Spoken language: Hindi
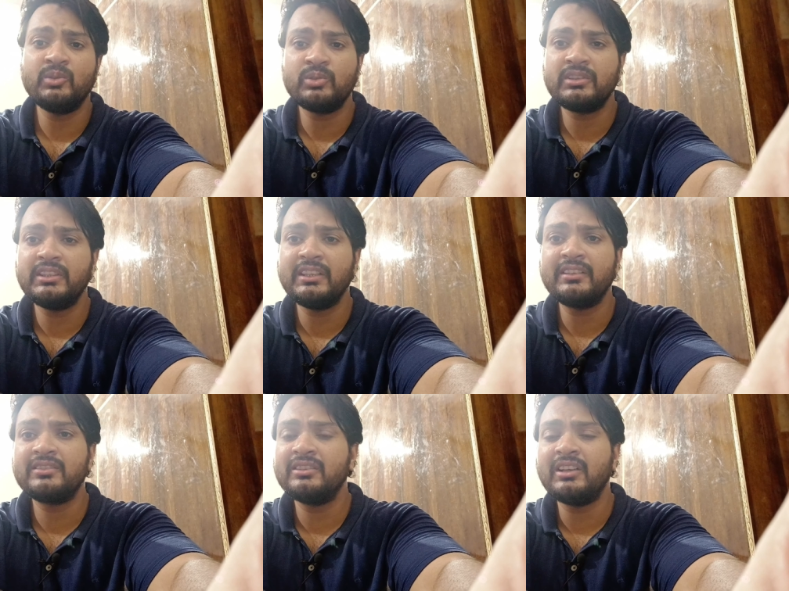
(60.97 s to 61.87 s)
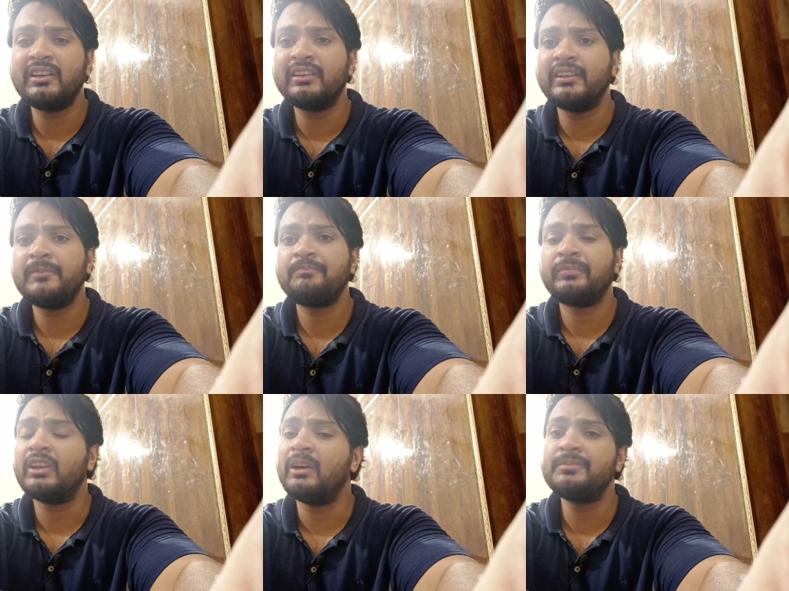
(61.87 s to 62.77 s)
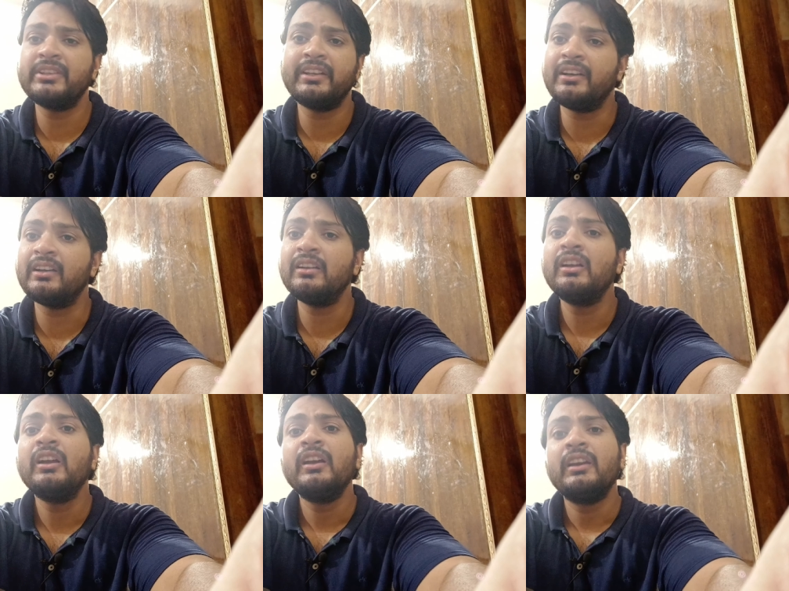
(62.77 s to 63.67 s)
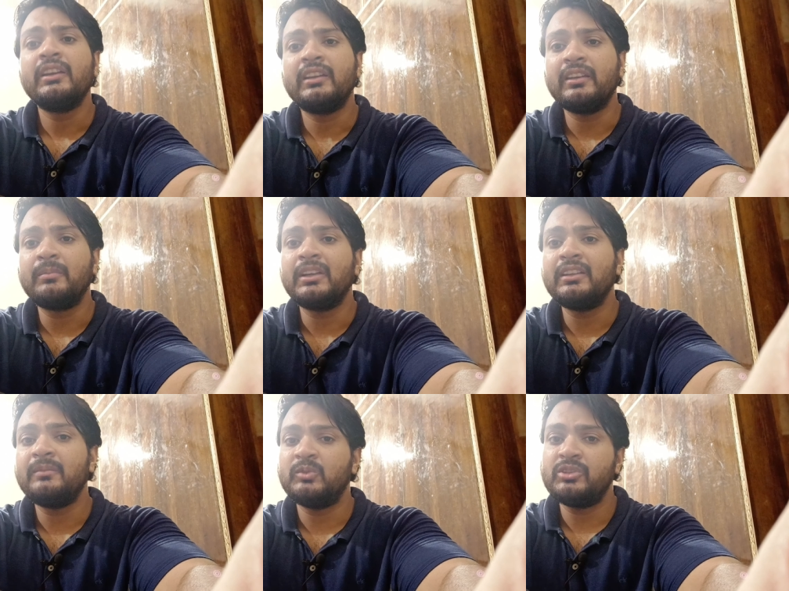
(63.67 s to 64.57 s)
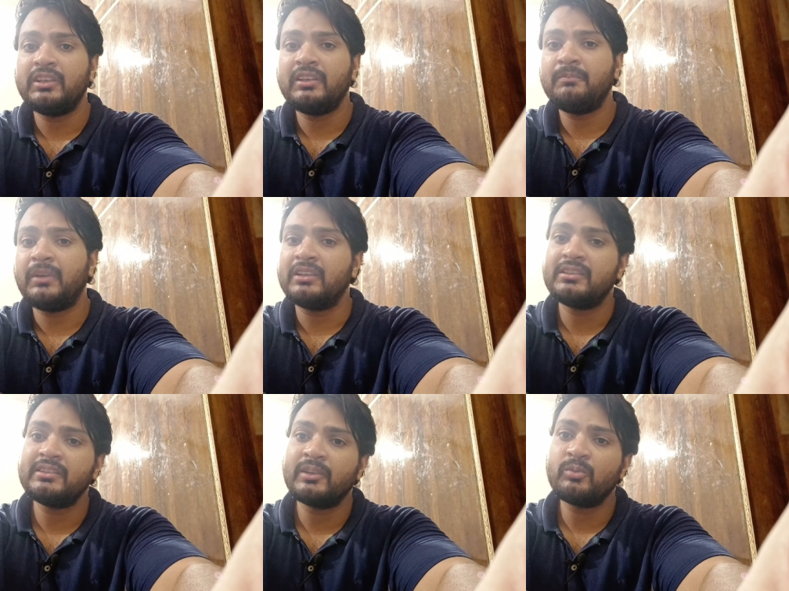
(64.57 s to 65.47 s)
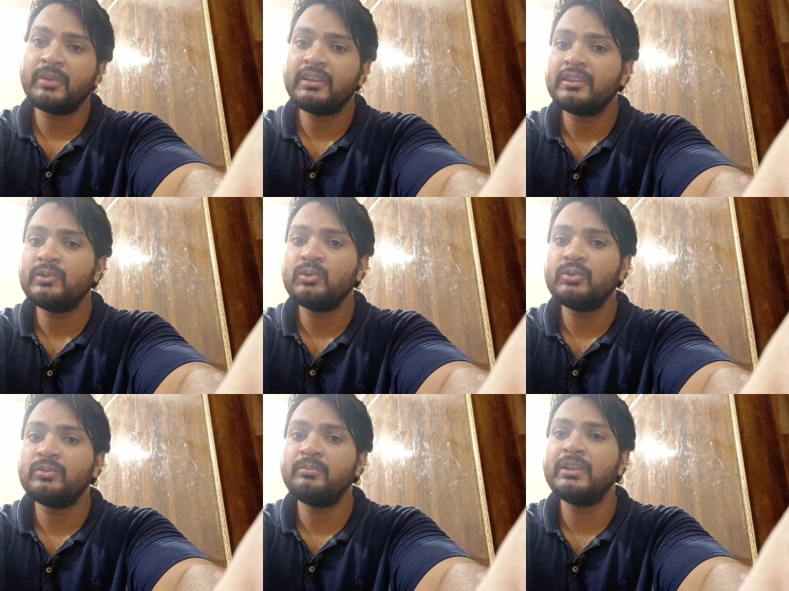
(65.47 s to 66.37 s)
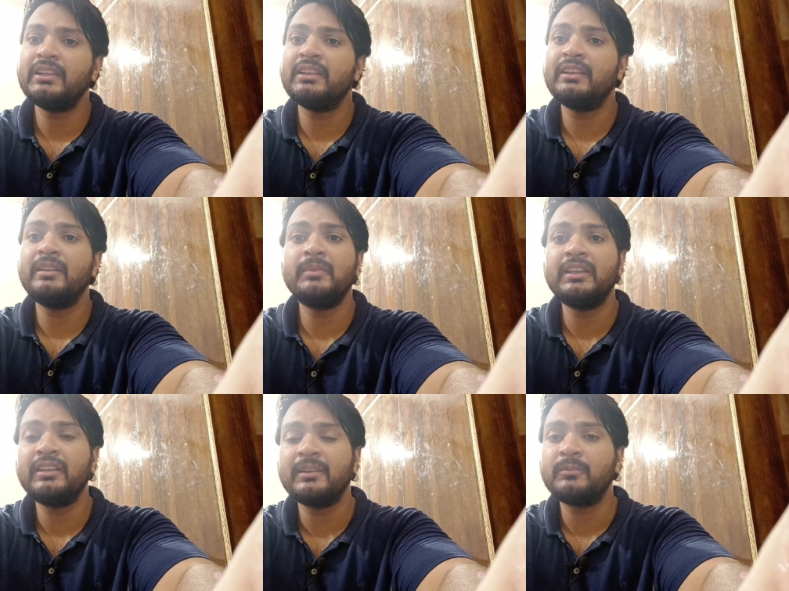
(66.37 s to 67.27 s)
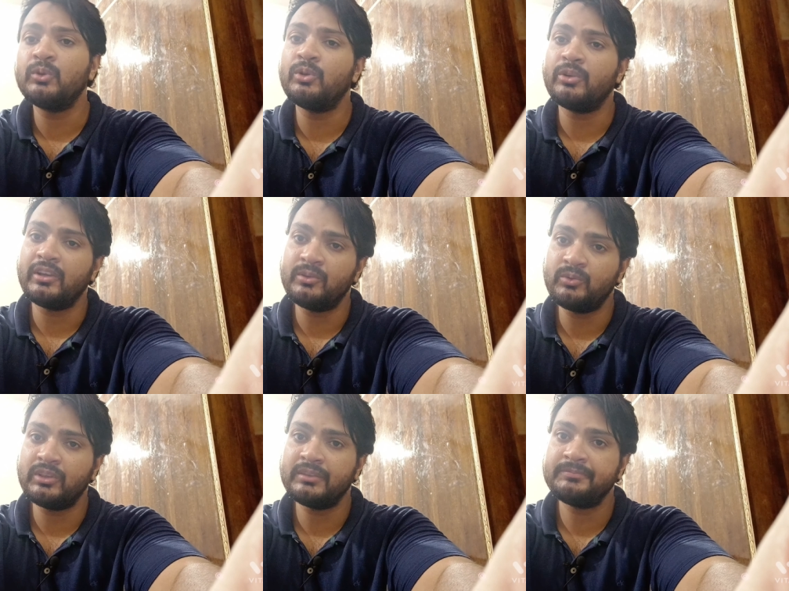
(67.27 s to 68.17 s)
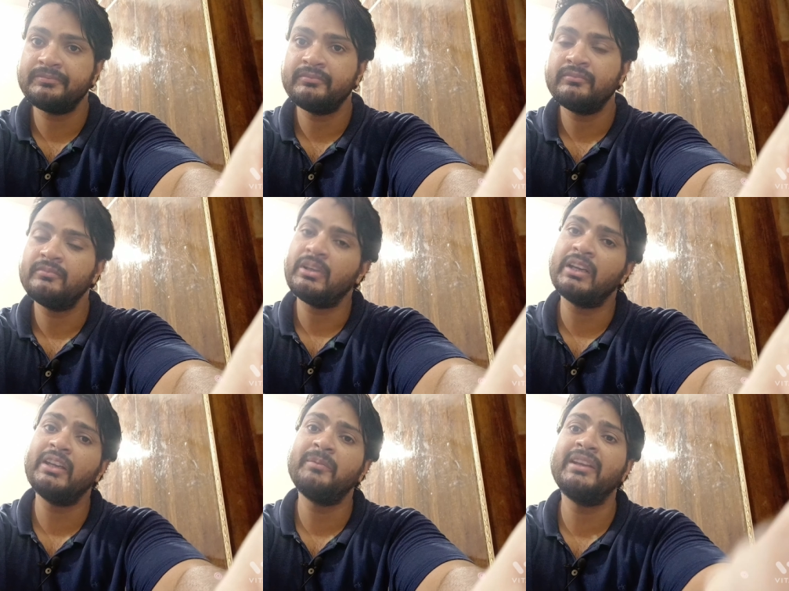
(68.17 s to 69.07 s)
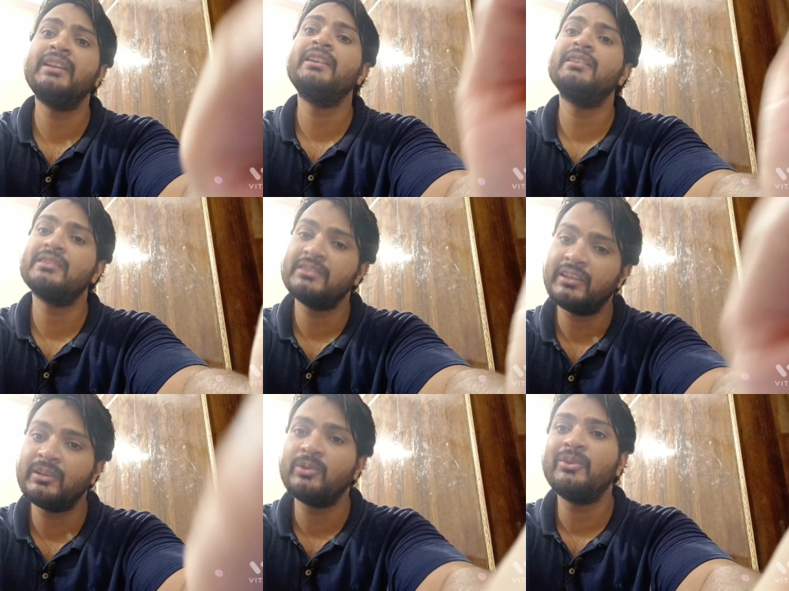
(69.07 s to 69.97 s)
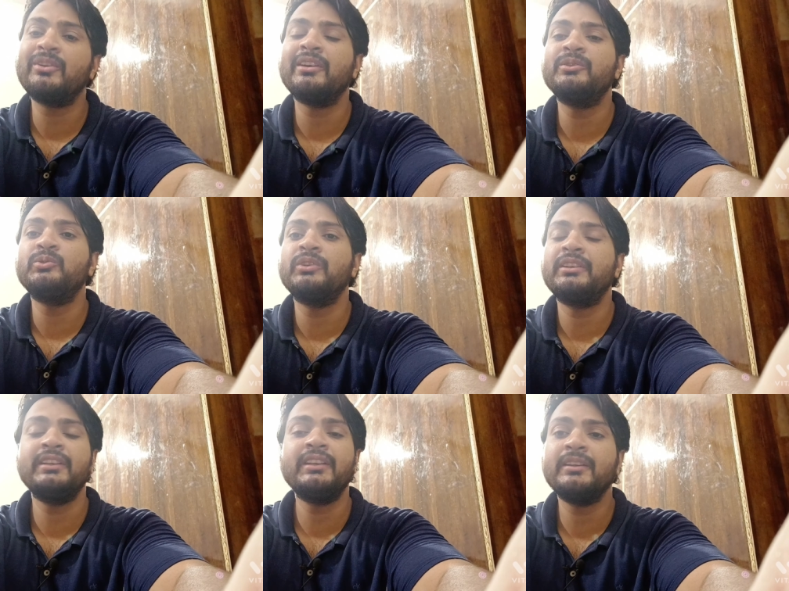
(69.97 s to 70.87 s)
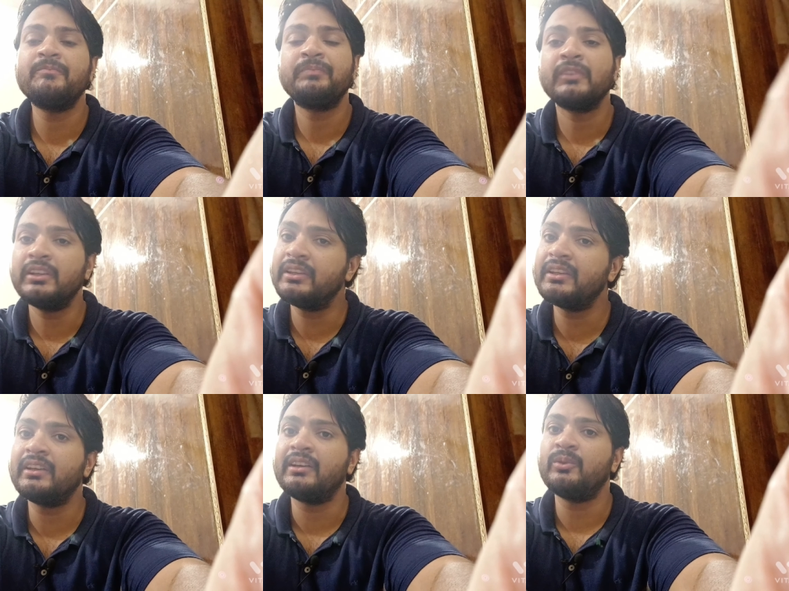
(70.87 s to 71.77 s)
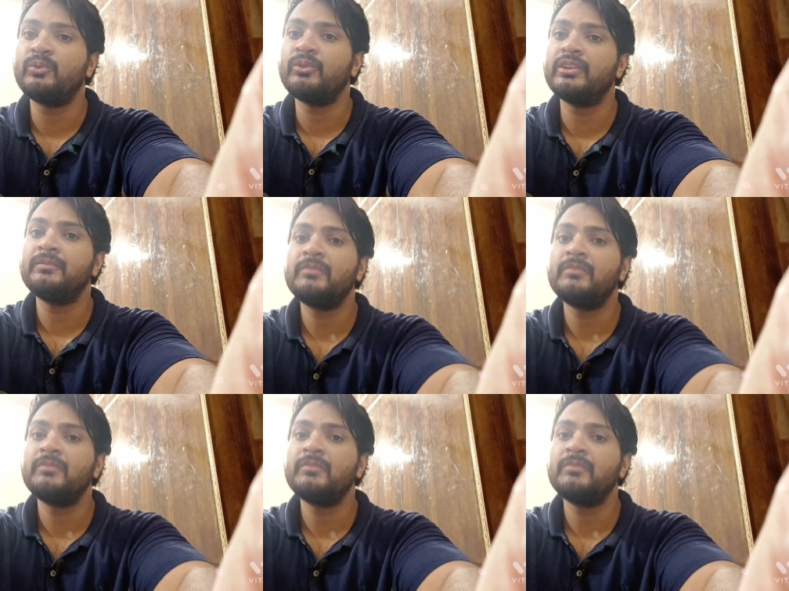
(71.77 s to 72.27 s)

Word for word: दोस्त ने या रिश्तेदार ने आपसे कहा कि भाई मुझे पाँच हज़ार रुपये दे दो मैं अगले महीने आपको लौटा दूँगा अगले महीने की दस तारीख को लौटा दूँगा ठीक है ये कहा उन्होंने